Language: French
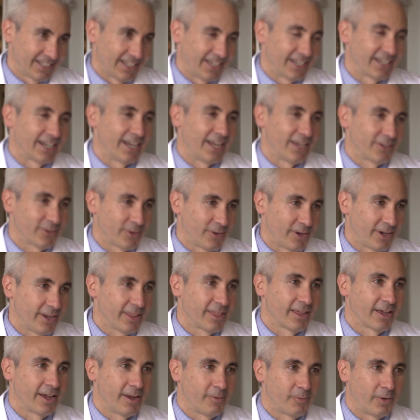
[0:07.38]
Moi, je viens de
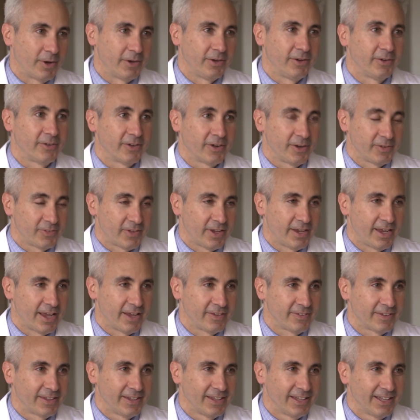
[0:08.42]
Montréal.
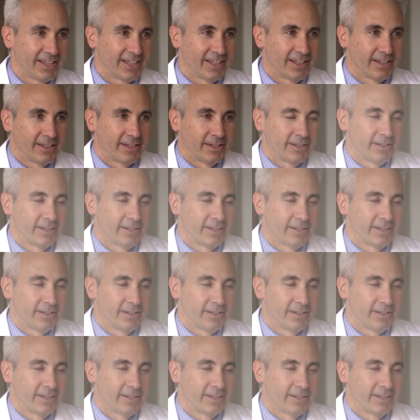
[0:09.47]
Alors, j'ai fait